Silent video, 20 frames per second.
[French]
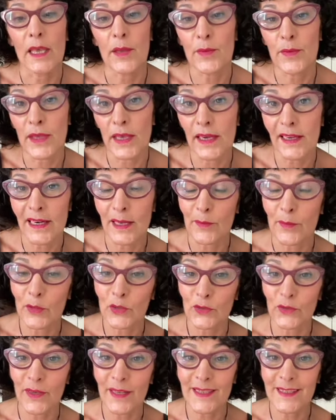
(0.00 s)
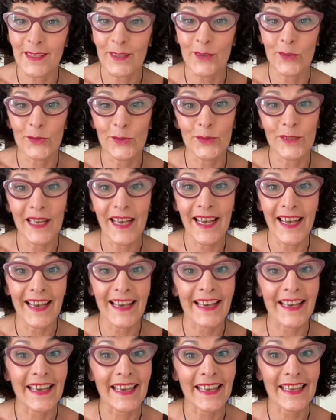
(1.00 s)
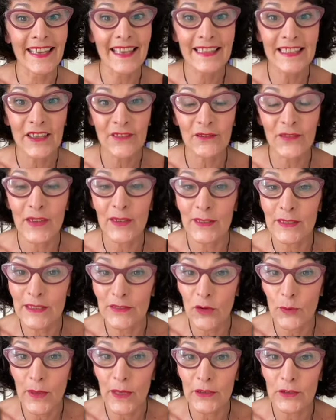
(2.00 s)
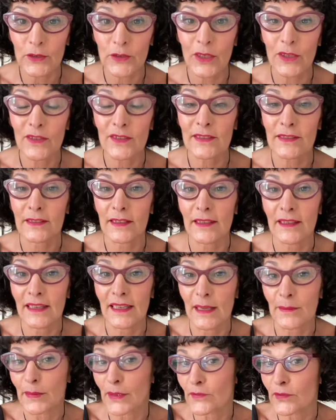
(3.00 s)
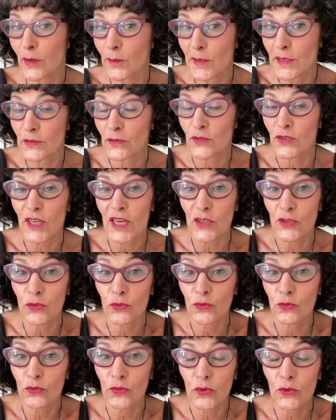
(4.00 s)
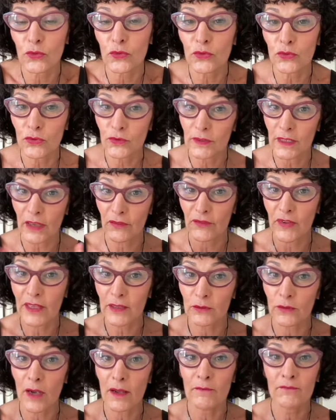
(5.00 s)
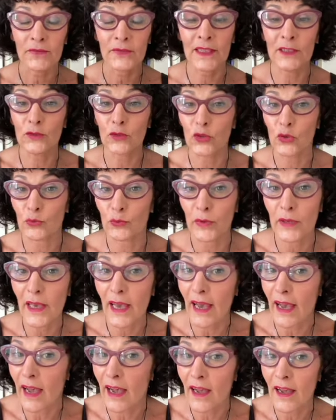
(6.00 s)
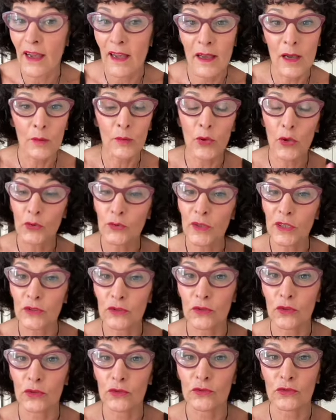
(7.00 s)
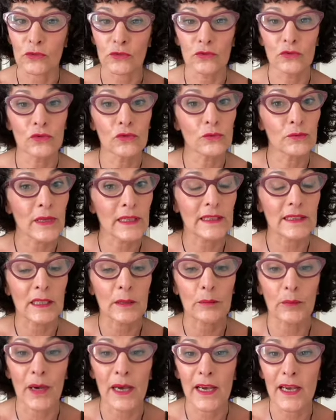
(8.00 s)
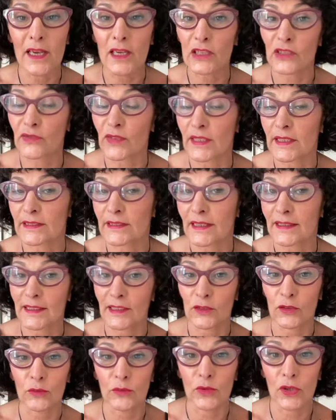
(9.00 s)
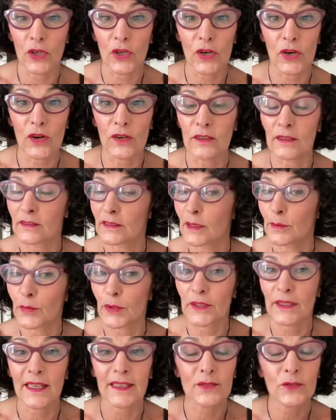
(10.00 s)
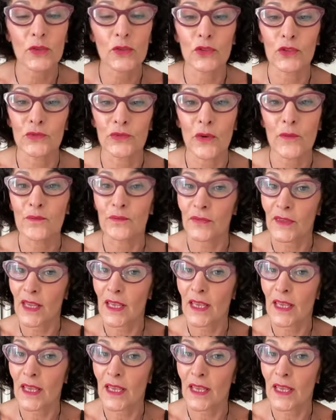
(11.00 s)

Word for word: eh bien, la bonne nouvelle, c'est que tu n'as rien à faire au niveau maintenant. C'est la plateforme qui se charge de tout. Donc, tout ce que tu as à faire, toi, tu es occupé à produire ton contenu, mettre tes pages, faire des articles de blog, des podcasts, ce que tu veux.